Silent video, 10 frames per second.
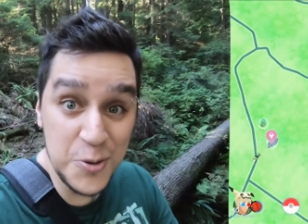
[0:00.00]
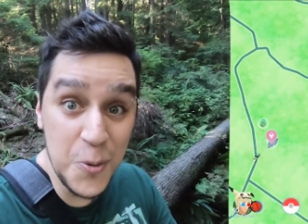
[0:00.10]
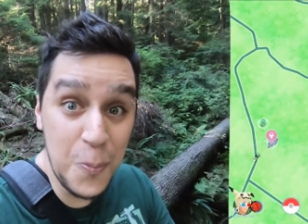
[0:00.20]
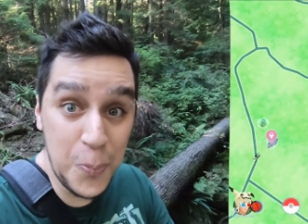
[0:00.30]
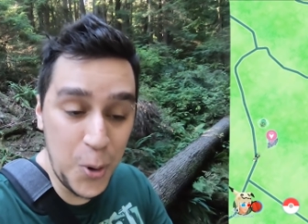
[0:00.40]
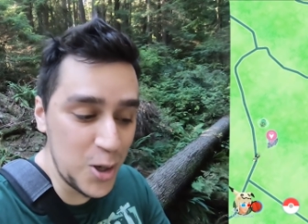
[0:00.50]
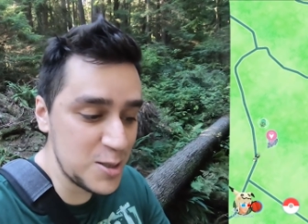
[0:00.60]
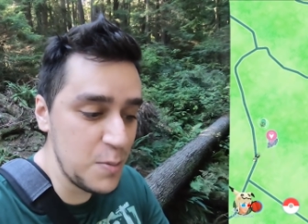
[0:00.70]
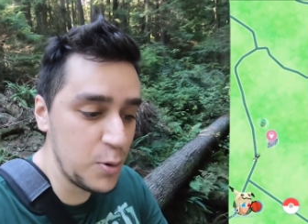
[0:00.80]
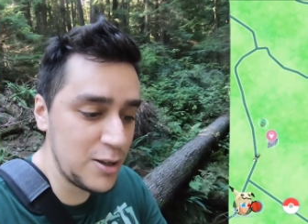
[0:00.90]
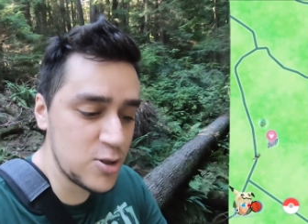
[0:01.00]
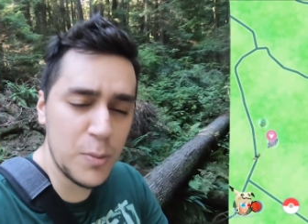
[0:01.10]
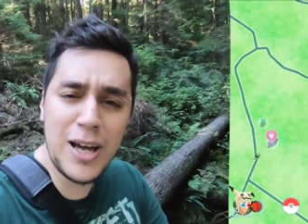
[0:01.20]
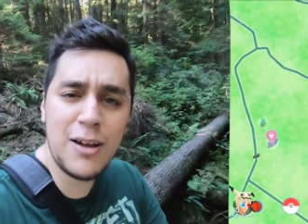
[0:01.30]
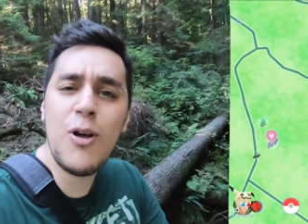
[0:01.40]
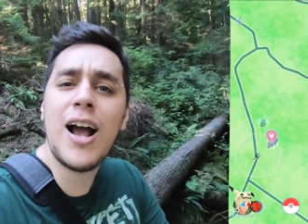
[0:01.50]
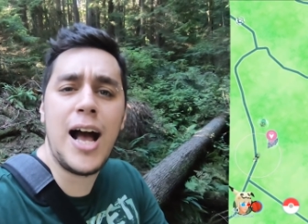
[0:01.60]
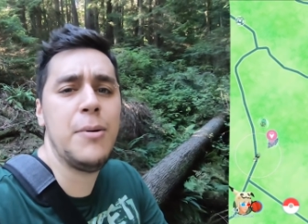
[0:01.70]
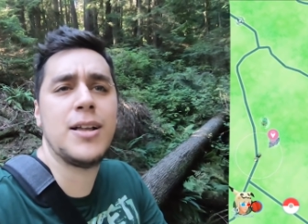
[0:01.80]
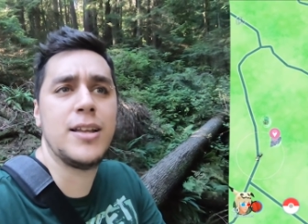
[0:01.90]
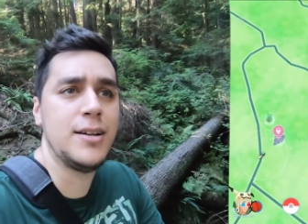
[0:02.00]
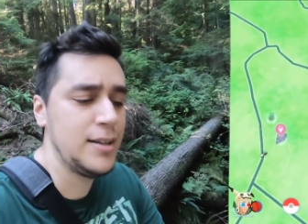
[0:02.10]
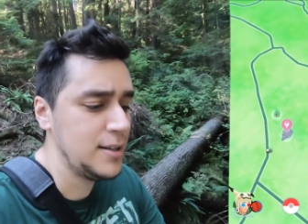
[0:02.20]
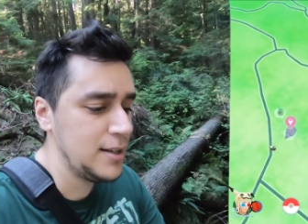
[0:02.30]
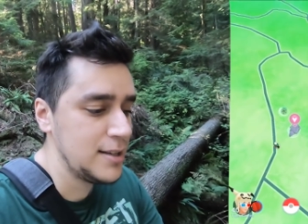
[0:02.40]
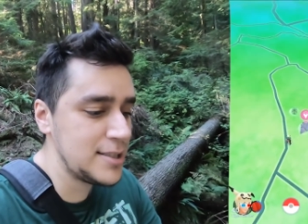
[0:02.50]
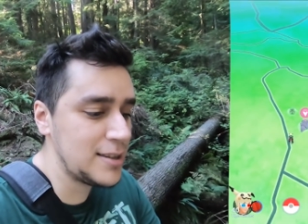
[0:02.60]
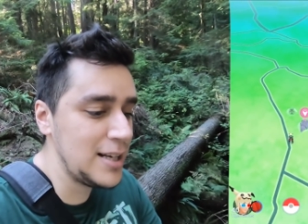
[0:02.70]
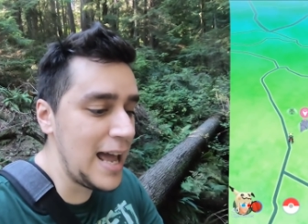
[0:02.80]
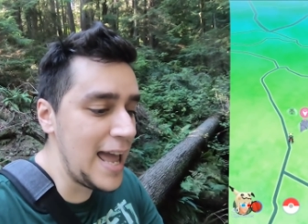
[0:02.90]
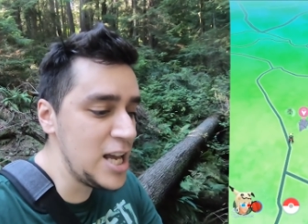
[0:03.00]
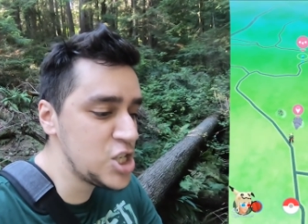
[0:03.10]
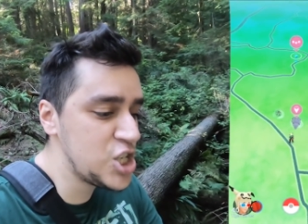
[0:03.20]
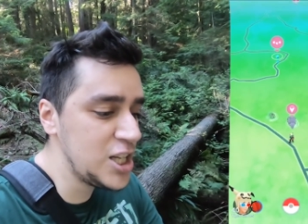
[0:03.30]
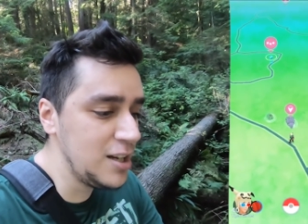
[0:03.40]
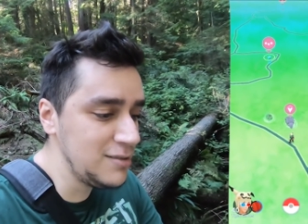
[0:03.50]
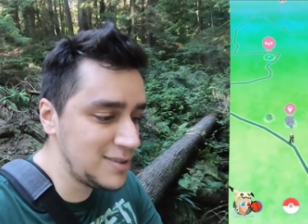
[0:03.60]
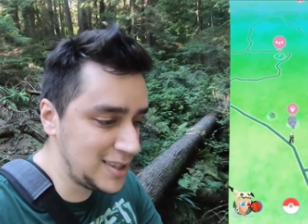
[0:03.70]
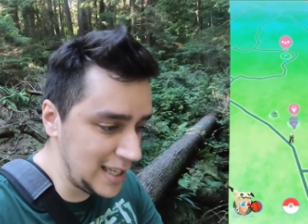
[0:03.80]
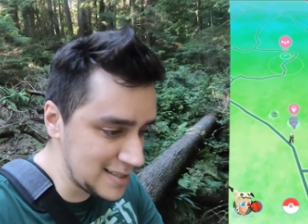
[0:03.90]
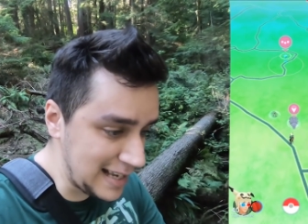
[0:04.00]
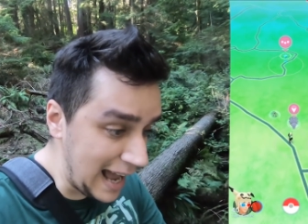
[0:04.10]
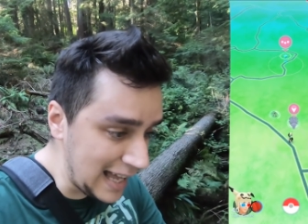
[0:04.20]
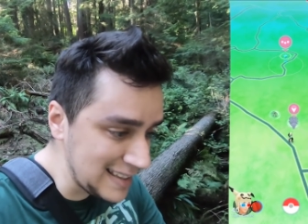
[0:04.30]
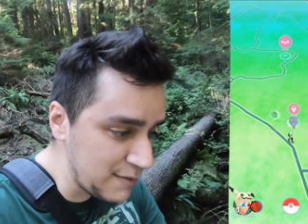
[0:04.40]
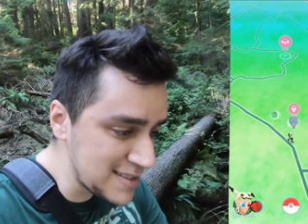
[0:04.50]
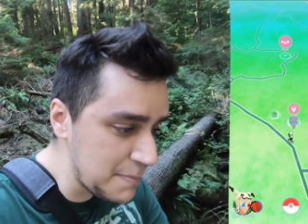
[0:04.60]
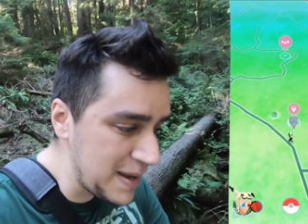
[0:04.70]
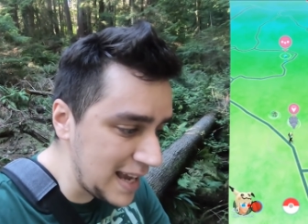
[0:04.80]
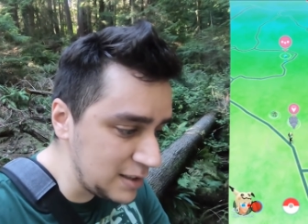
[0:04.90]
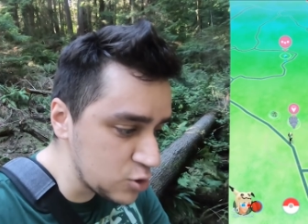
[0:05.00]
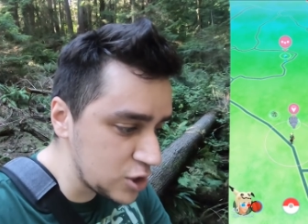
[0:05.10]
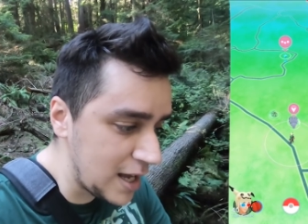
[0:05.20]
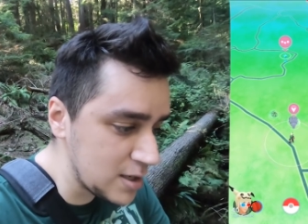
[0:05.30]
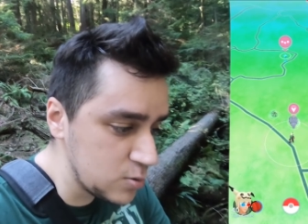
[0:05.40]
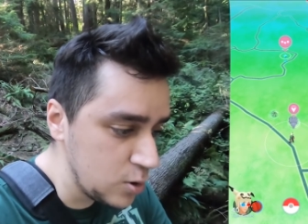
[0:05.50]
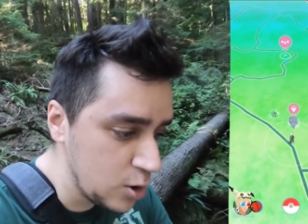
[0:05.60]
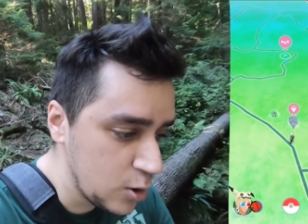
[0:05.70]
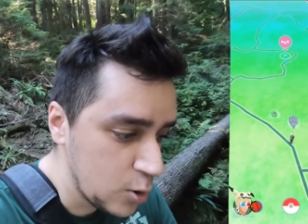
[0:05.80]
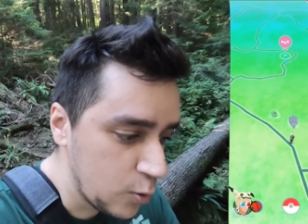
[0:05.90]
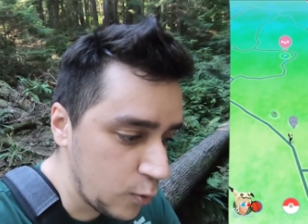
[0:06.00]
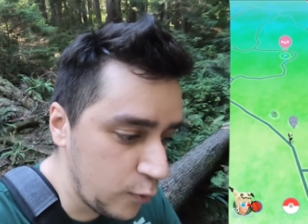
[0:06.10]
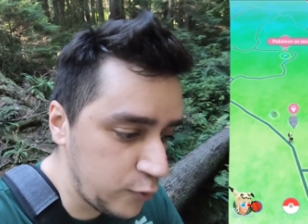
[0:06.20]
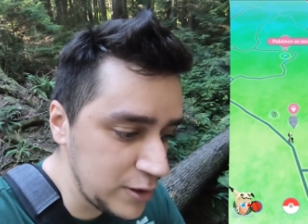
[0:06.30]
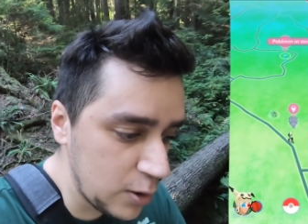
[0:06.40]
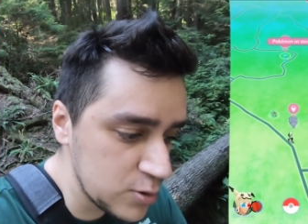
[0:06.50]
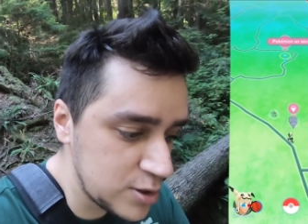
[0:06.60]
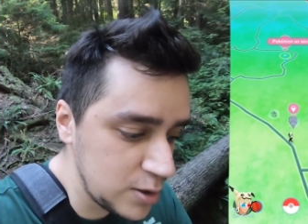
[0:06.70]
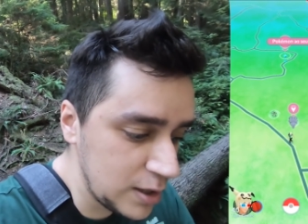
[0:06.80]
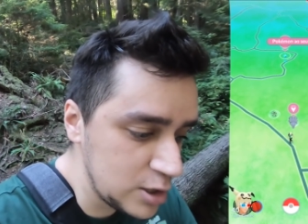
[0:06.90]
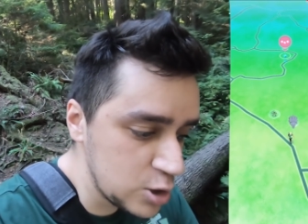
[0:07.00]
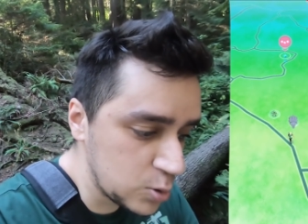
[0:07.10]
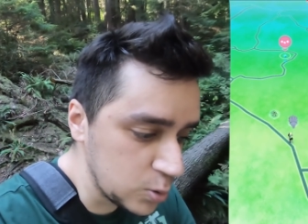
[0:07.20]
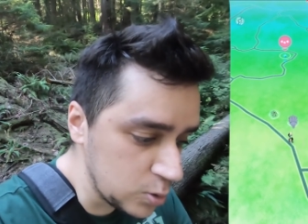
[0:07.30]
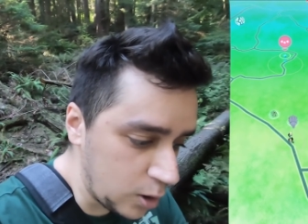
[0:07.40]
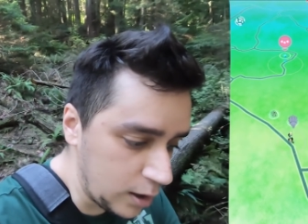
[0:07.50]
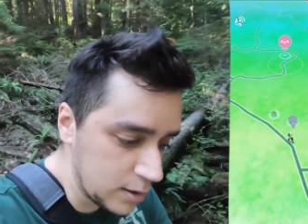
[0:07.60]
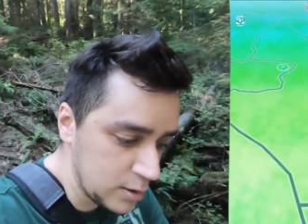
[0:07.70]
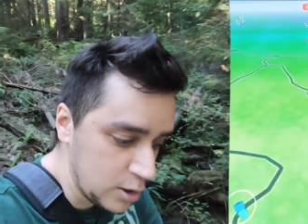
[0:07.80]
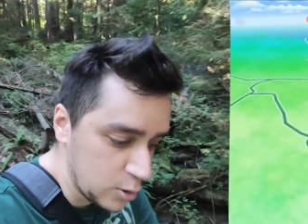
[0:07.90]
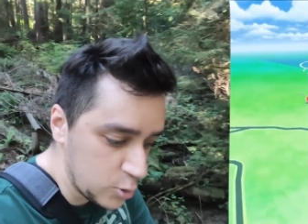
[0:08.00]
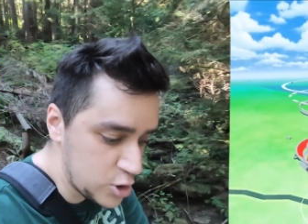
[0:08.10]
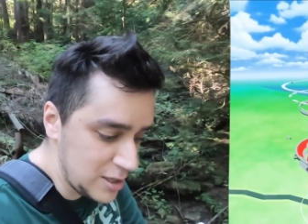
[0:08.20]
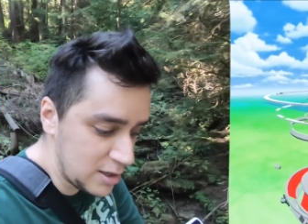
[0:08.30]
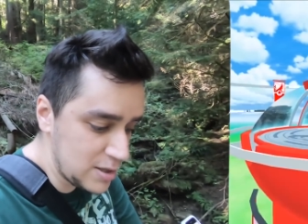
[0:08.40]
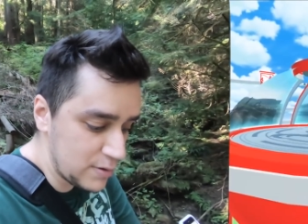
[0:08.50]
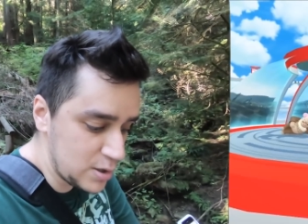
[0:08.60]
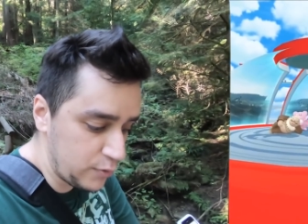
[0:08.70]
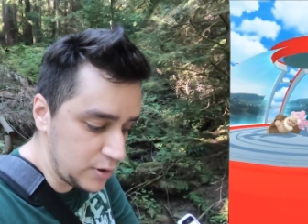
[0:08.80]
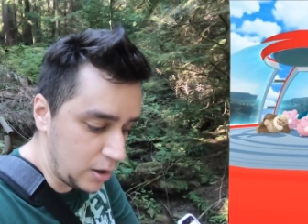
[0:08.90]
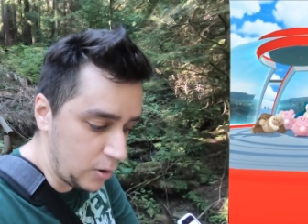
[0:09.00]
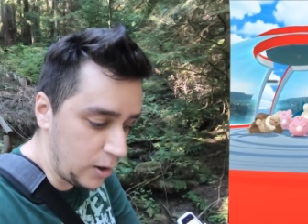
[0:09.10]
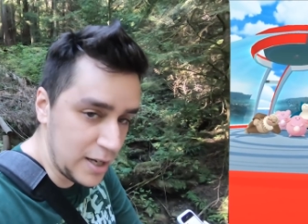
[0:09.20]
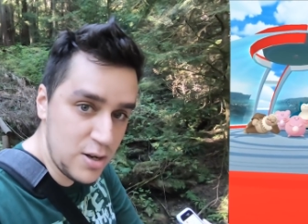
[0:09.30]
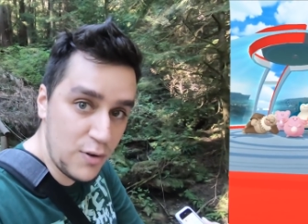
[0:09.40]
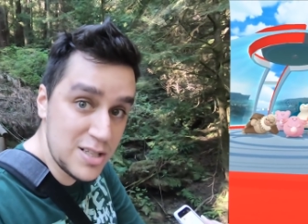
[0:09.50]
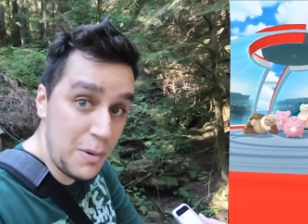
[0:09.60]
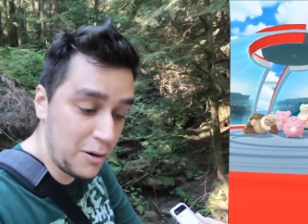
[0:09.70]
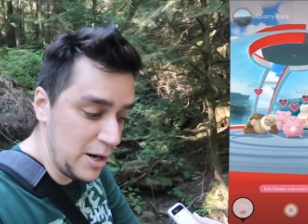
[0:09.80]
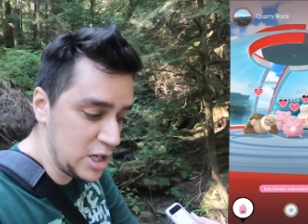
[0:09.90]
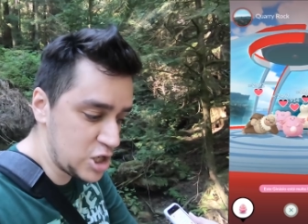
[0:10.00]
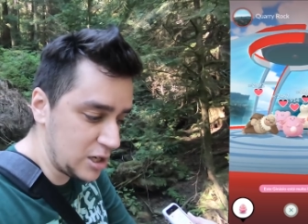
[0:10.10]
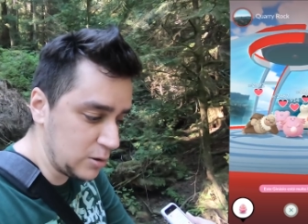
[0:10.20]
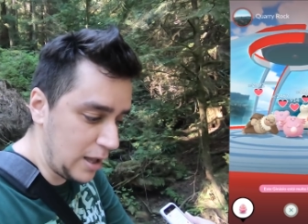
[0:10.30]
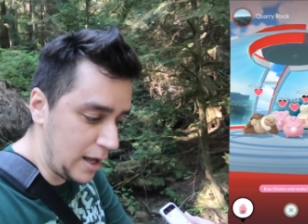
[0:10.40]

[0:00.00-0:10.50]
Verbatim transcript: No próximo Pokéstop. Cara, que não acaba, galera. Essa trilha é gigantesca. Ah, deve ser bem ali no ginásio. O finalzinho ali de tudo, ó. O ginásio deve ser o final, ó. A gente vai fazer uma raid chegando